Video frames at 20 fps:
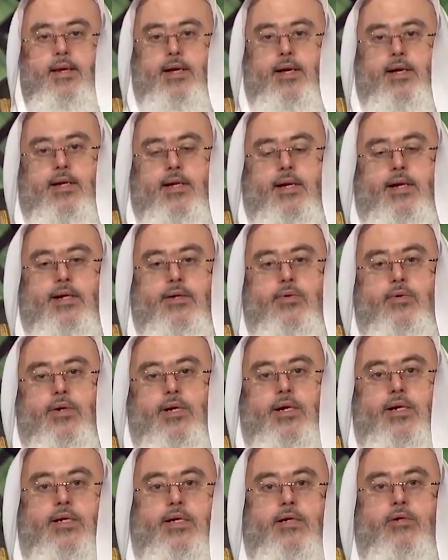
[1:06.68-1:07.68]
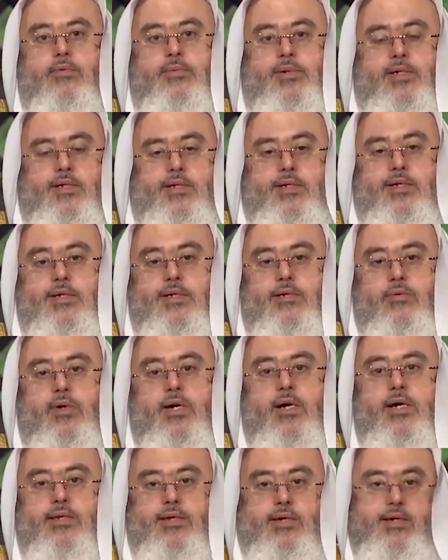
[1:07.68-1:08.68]
ان لكل قوم عيد
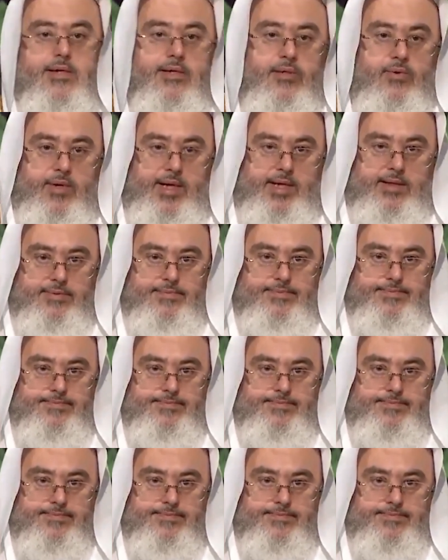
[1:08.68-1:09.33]
وهذا عيدنا